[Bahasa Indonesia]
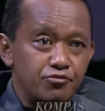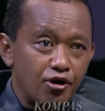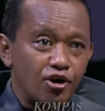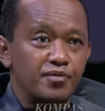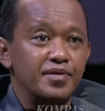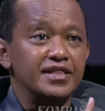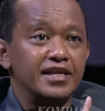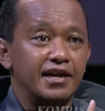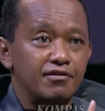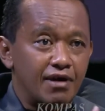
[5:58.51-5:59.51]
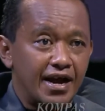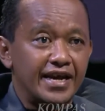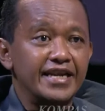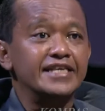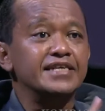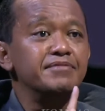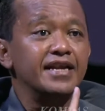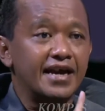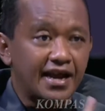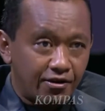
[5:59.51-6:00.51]
kedua kalau dia bilang tidak ada uang, ini yang
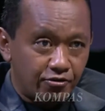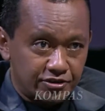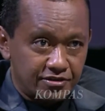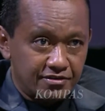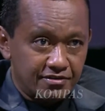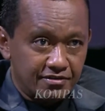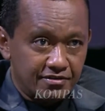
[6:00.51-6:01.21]
jamin negara, Ros.